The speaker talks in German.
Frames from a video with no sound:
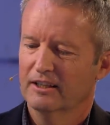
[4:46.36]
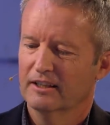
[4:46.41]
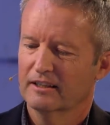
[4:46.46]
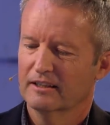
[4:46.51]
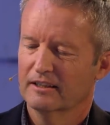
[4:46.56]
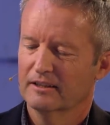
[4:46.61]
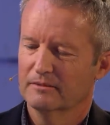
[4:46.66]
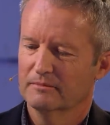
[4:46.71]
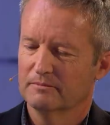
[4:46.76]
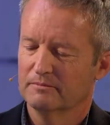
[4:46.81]

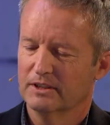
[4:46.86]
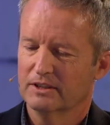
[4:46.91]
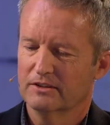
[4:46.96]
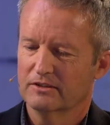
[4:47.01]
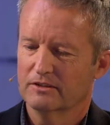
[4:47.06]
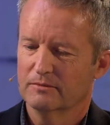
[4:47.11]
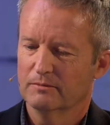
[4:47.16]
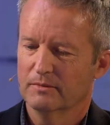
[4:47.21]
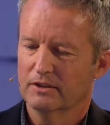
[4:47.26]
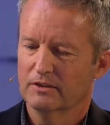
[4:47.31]
Äh,
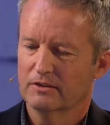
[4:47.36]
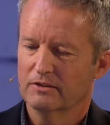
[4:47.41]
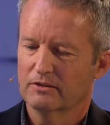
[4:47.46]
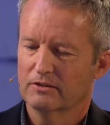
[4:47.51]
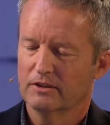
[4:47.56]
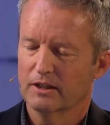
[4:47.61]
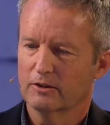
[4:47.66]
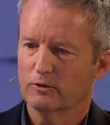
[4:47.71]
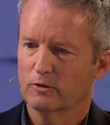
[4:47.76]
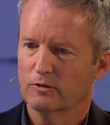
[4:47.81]
mit,
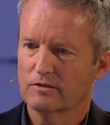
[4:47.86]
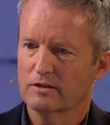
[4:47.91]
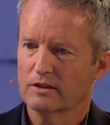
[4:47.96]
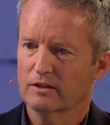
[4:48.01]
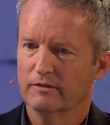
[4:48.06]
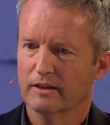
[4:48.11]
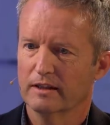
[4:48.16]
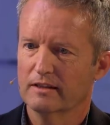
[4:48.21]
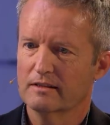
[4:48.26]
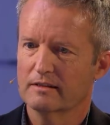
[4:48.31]
mit der
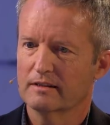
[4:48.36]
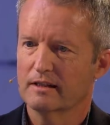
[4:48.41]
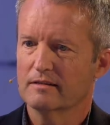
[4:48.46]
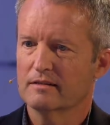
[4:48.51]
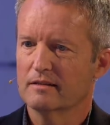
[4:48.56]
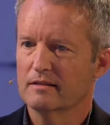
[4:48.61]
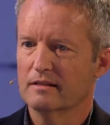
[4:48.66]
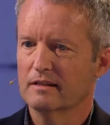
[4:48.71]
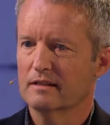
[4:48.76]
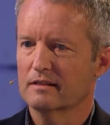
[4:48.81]
Konsequenz,
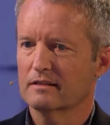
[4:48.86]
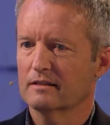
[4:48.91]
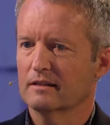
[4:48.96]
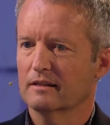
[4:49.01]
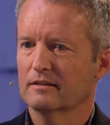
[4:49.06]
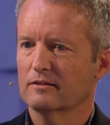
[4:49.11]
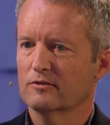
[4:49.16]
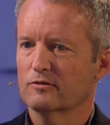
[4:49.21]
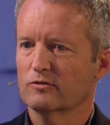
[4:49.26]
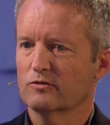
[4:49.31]
dass sie sich
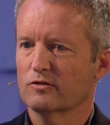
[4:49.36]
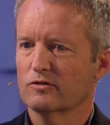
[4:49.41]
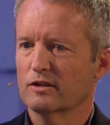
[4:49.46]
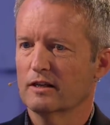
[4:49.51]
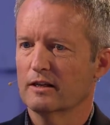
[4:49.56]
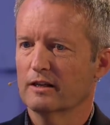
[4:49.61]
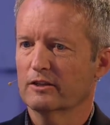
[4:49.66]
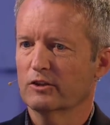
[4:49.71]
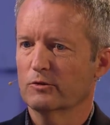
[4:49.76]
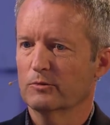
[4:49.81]
dann
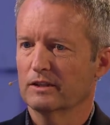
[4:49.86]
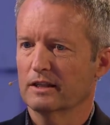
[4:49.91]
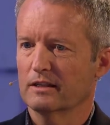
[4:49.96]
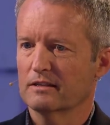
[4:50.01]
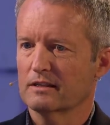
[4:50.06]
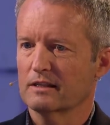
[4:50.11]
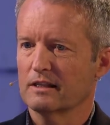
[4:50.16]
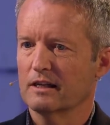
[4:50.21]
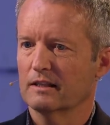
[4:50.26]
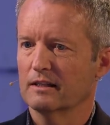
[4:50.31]
sozusagen über
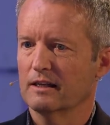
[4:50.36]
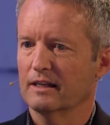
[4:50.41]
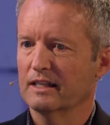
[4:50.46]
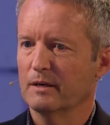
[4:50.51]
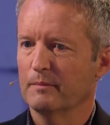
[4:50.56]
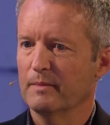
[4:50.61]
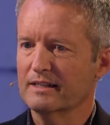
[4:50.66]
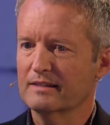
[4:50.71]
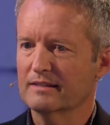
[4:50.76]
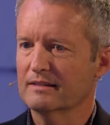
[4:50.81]
diesen Kanal
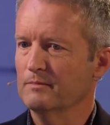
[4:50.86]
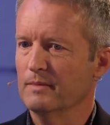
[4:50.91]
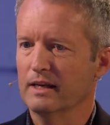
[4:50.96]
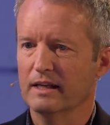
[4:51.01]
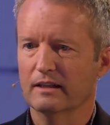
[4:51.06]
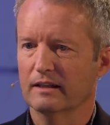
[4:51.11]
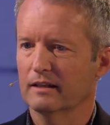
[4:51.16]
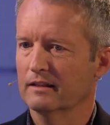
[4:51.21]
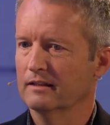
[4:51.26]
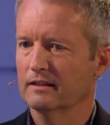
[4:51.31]
der
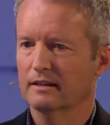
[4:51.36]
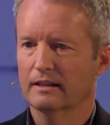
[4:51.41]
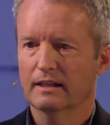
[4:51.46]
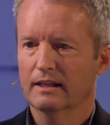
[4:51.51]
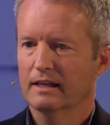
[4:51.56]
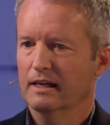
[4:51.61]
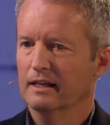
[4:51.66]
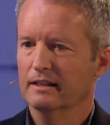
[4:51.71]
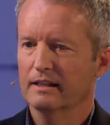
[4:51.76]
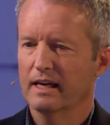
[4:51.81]
Massenmedien
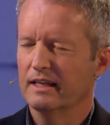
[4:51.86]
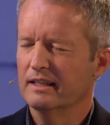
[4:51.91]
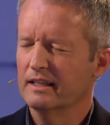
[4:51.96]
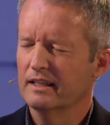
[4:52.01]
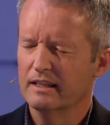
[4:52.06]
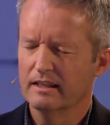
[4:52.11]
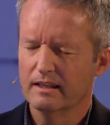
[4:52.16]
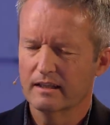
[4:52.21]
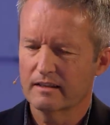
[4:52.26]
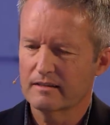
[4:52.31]
in eine
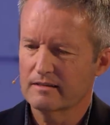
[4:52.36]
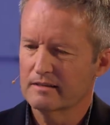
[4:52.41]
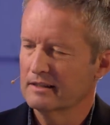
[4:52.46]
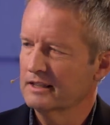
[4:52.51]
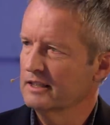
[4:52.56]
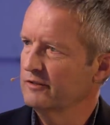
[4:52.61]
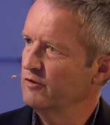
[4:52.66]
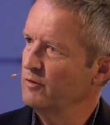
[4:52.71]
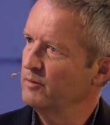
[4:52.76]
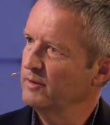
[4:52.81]

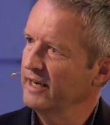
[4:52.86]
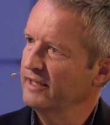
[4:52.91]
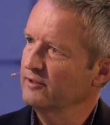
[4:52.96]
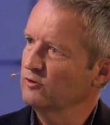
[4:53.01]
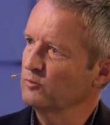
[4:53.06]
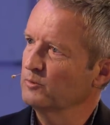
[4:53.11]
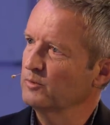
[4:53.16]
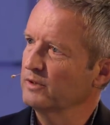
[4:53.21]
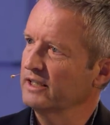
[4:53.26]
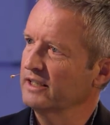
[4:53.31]
irrsinnige
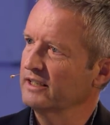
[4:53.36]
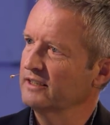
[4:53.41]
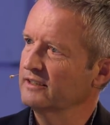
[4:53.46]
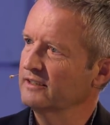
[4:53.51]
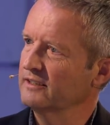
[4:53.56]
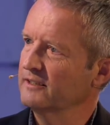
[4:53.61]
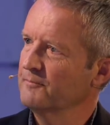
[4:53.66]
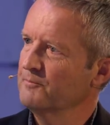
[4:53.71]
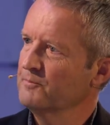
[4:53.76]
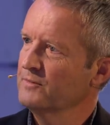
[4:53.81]
Verbreitung
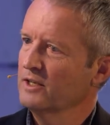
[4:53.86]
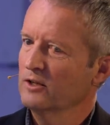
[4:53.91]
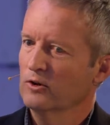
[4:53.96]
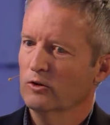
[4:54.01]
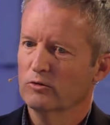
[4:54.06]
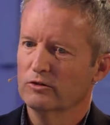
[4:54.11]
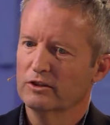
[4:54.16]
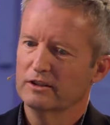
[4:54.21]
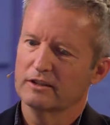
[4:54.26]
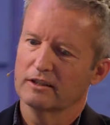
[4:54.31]
bringen.
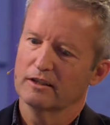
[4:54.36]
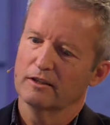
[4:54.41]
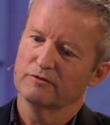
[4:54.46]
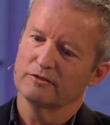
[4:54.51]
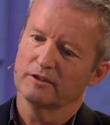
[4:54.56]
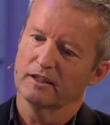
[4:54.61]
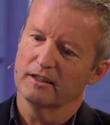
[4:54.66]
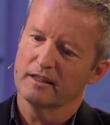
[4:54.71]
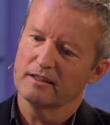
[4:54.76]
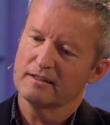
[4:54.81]
Und ich dann
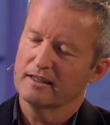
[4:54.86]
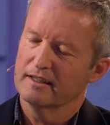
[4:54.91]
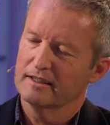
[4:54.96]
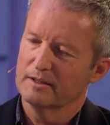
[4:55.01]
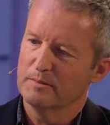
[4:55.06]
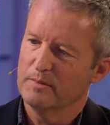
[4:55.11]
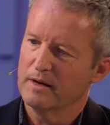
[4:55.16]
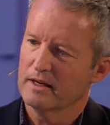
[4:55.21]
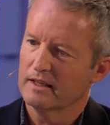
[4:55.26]
auf der anderen Seite